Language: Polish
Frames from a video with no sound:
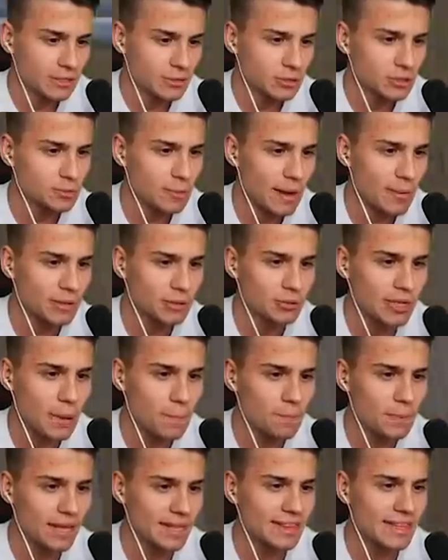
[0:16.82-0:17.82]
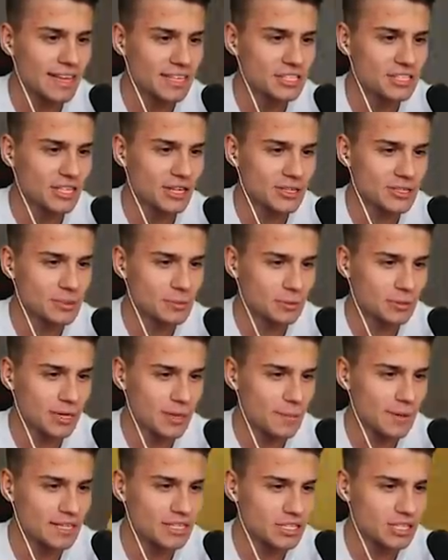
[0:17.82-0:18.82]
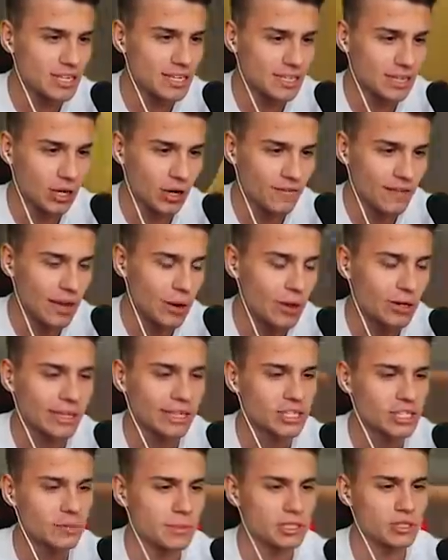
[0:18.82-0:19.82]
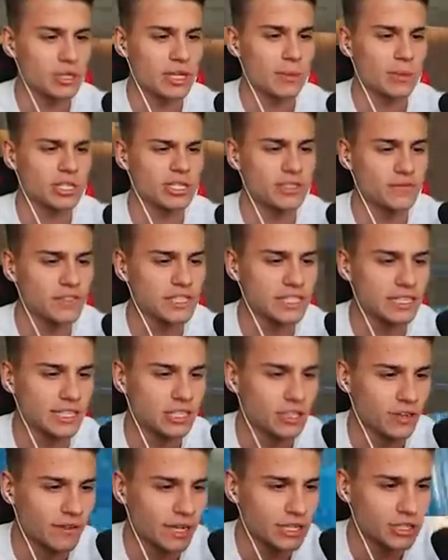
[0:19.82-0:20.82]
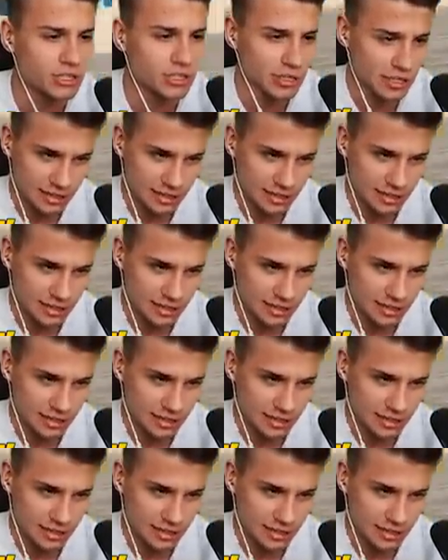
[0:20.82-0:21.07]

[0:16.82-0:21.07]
Już mamy tutaj 15 osób, które będzie się chowało, także Mitsuki możesz wystartować.